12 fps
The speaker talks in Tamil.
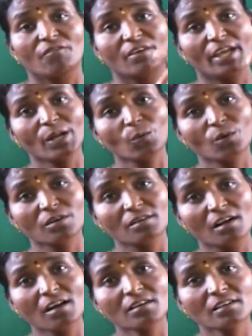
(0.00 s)
வேற ஒரு
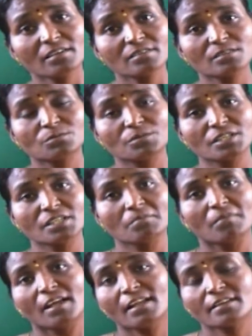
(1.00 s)
நாட்டில் இருக்கக்கூடிய
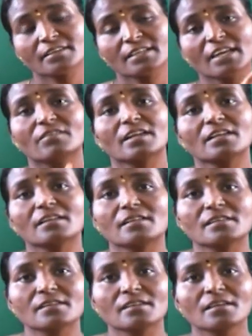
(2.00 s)
மலர் இங்கே
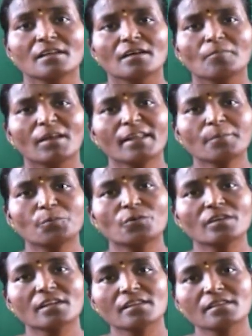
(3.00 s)
வருகிறது மலர்
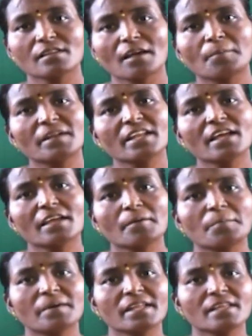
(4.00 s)
பூக்கிறது அப்படின்னா
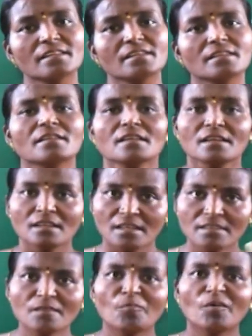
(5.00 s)
எப்படி அது இந்த